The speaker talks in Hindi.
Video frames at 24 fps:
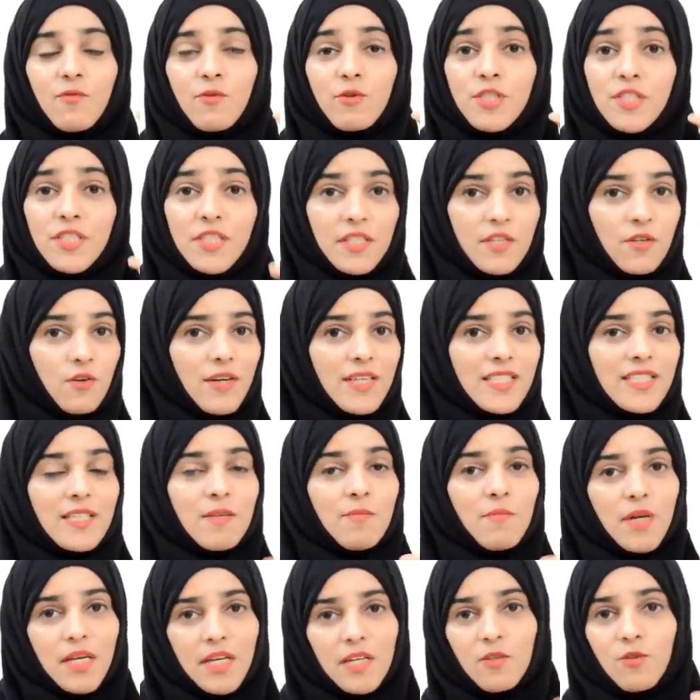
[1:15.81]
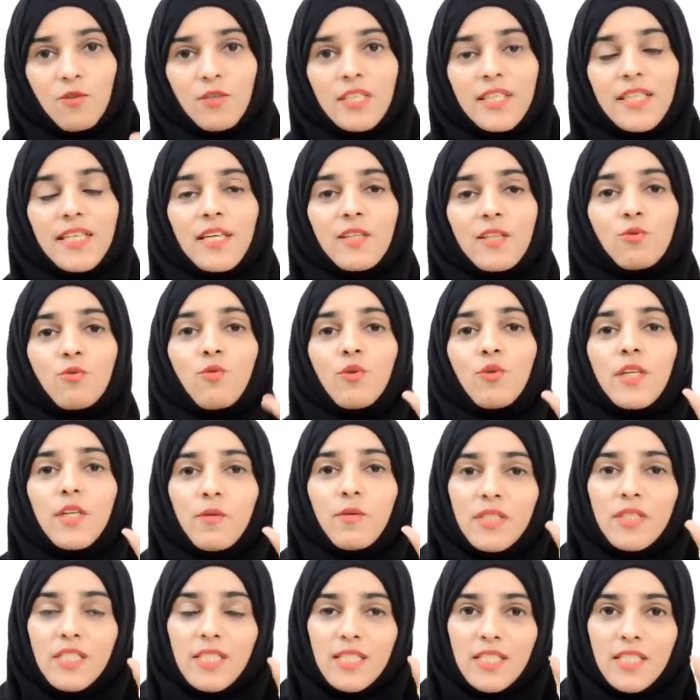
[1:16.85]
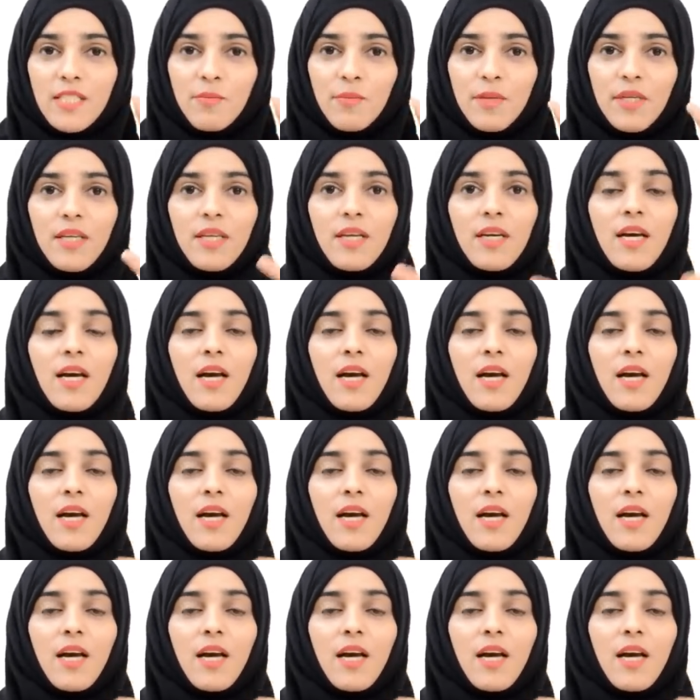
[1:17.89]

वो स्टीरॉयड से भरी होती हैं तो उनकी वजह से भी